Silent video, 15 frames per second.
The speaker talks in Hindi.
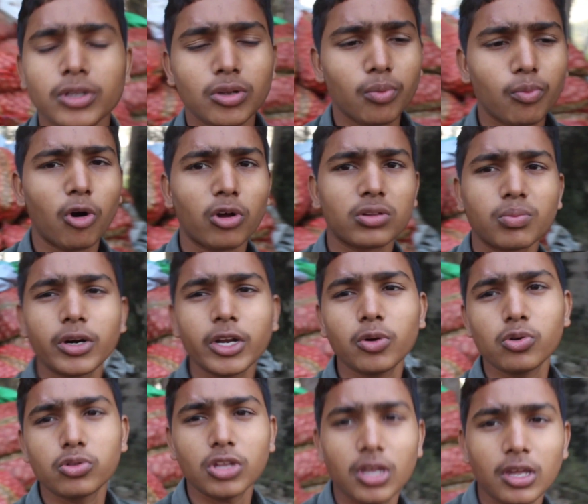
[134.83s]
मतलब बहुत बड़े
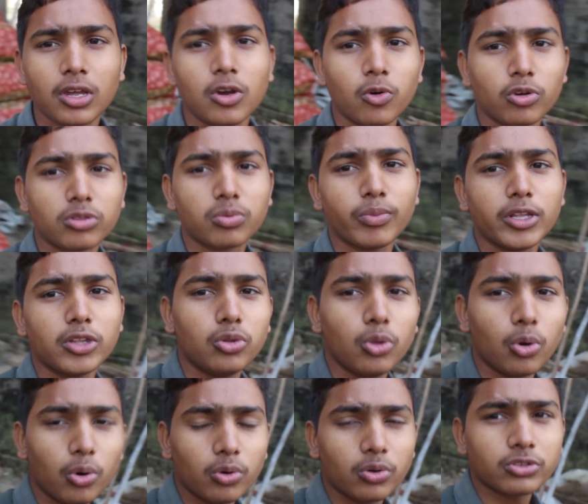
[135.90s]
होते हैं उसमें
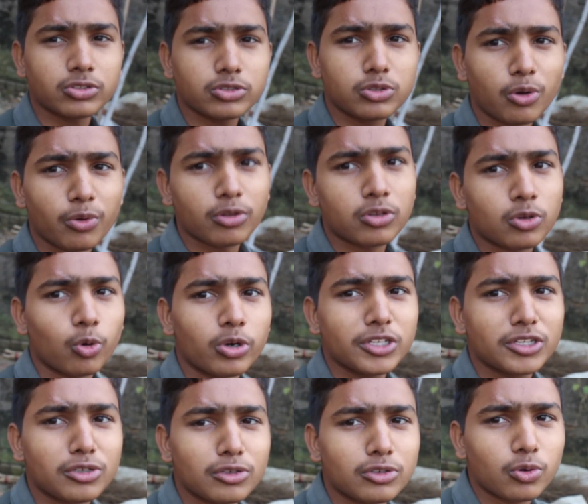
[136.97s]
दो जो छोटे
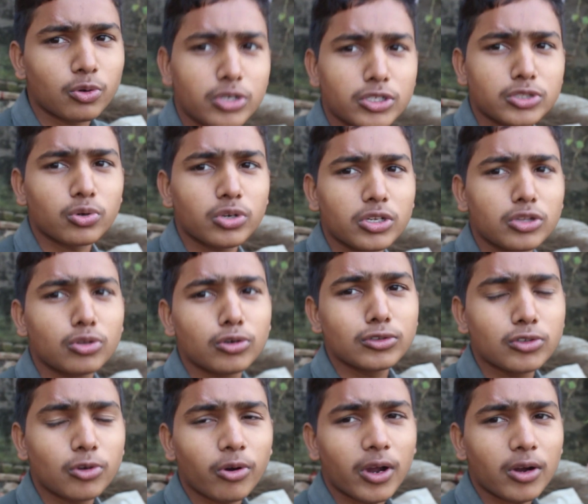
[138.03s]
छोटे छोटे दो
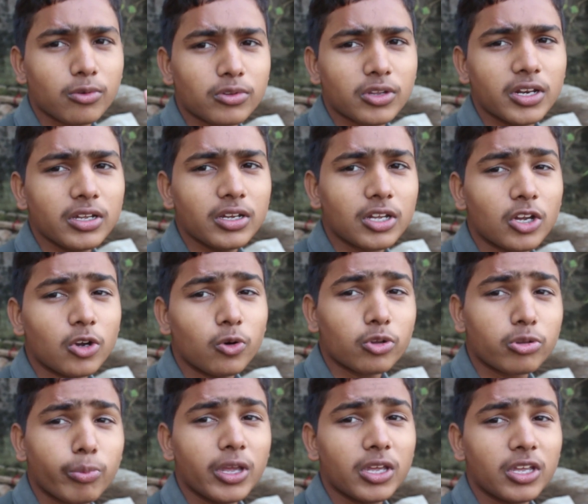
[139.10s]
जोरा होते हैं ना
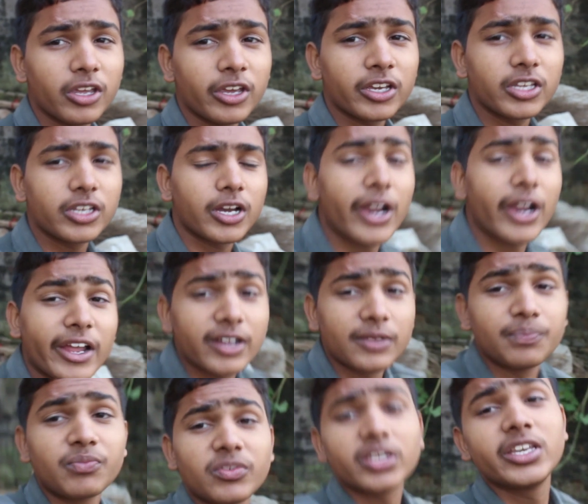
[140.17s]
उसमें एक ही का
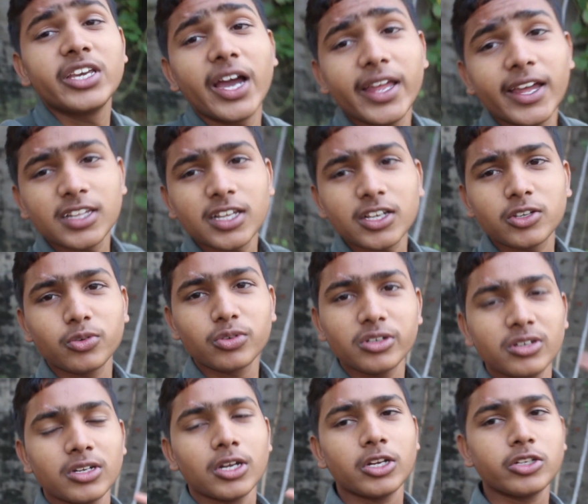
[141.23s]
किया जाता है क्योंकि
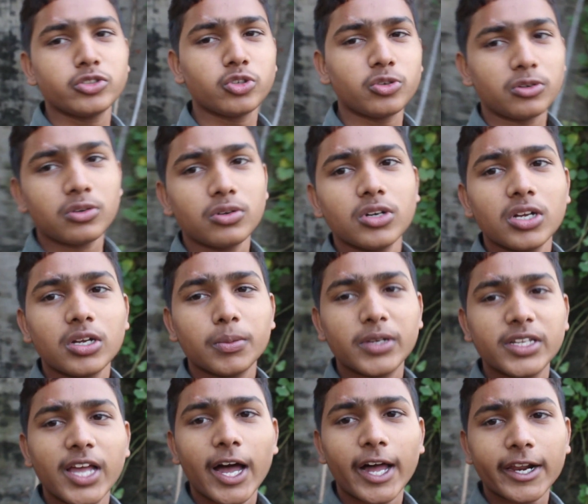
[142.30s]
जो
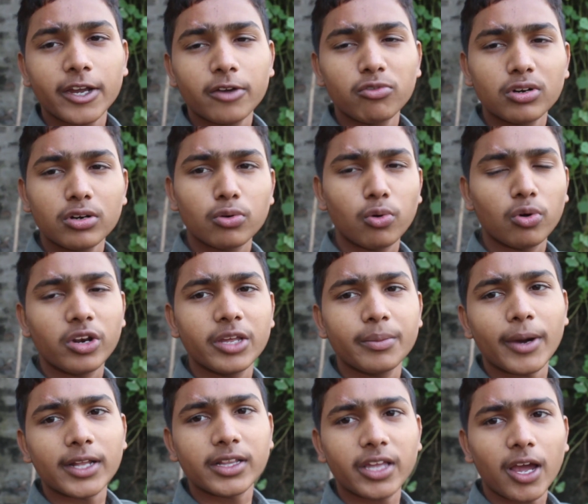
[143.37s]
बेजार हैं वो ढूल नहीं
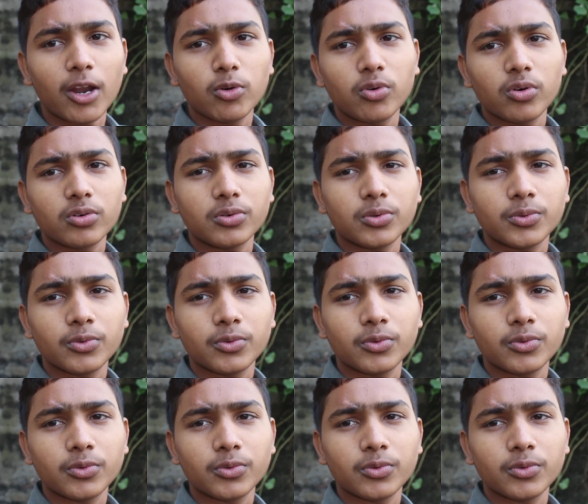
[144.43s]
पाते आलूओं को